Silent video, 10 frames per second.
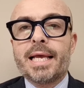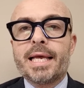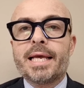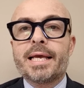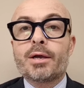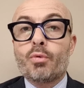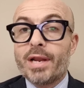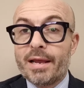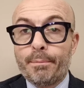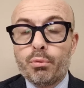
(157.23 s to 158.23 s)
eh,
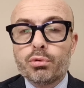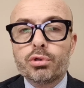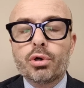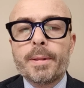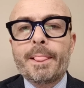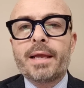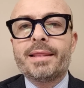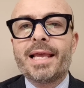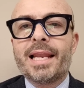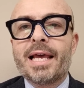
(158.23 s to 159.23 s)
quelle appunto
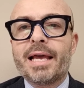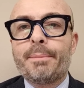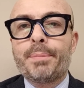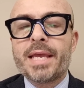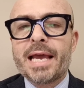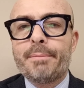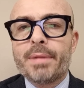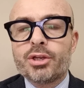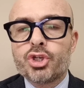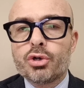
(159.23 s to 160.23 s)
del
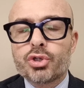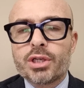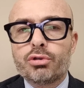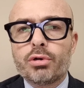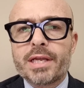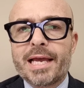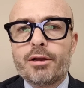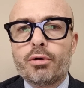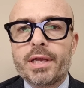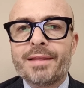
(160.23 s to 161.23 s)
PM Ciro
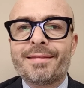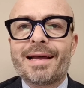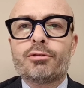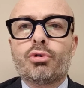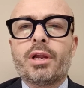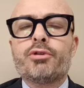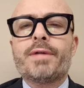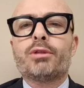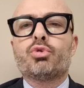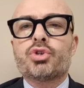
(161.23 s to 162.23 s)
Santoriello. Intanto la
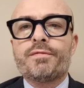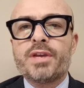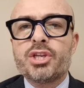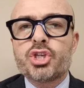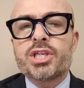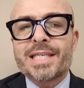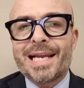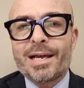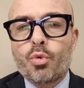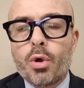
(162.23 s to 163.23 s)
Juventus vince,
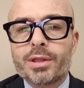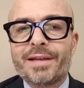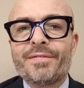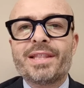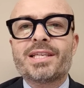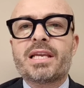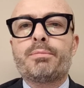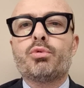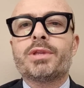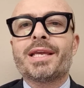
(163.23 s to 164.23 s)
sale a quota 26
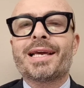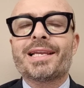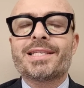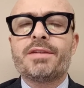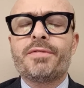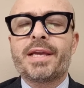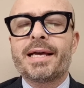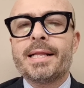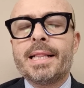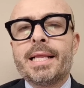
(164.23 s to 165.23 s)
punti in
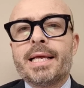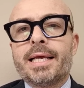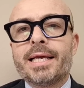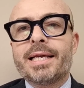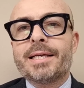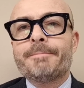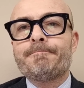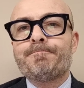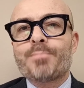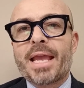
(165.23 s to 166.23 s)
classifica
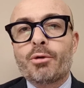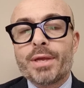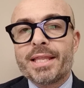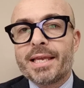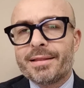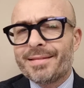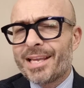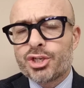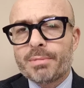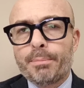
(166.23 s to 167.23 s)
ehm, e quindi in
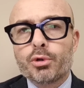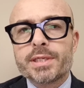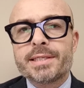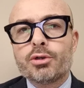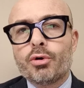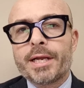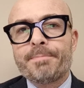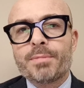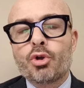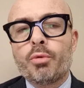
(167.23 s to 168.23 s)
decima
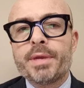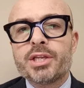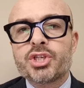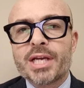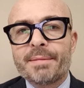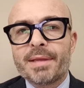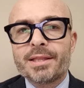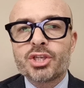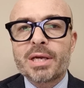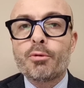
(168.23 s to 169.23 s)
posizione comincia,
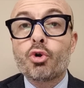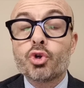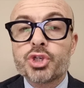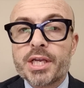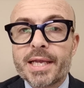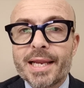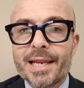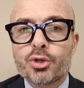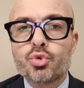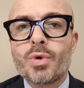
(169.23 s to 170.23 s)
diciamo così,
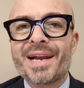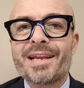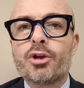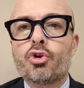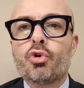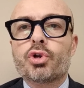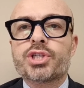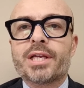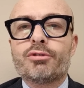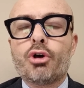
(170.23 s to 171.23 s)
la sua
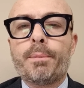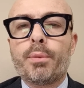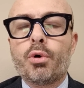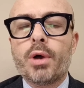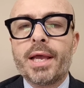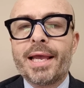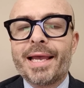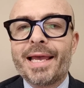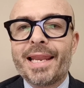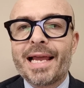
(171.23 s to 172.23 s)
rincorsa dopo
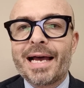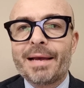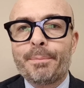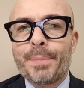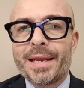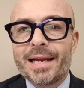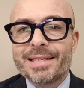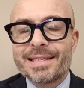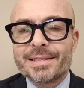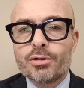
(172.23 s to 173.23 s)
eh, la
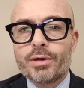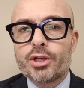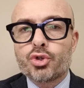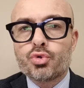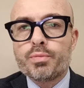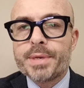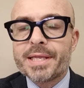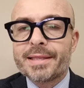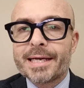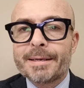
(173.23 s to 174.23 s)
penalizzazione
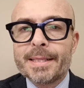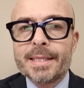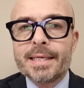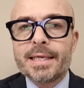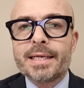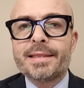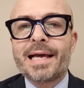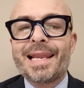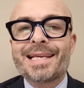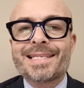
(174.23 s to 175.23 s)
subita eh,
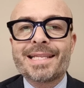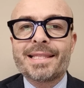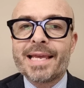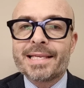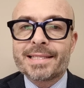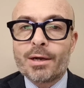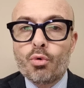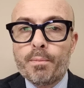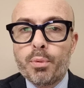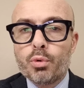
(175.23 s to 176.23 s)
dalla sentenza.
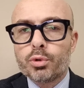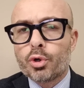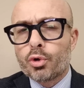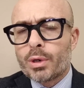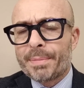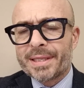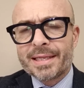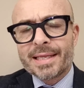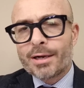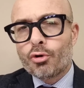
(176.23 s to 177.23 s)
Un punto con una
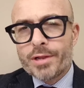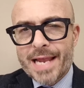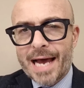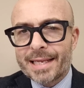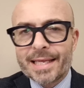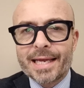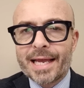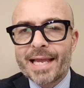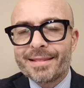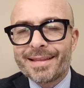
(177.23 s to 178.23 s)
partita goliardica
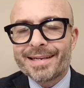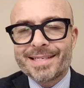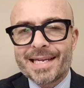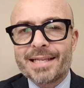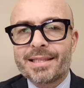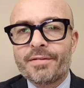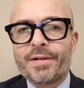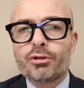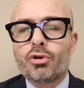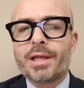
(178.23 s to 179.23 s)
e interessante
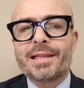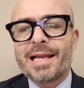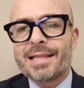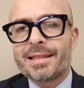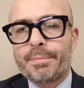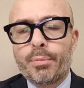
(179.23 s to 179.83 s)
fatto con l'Atalanta,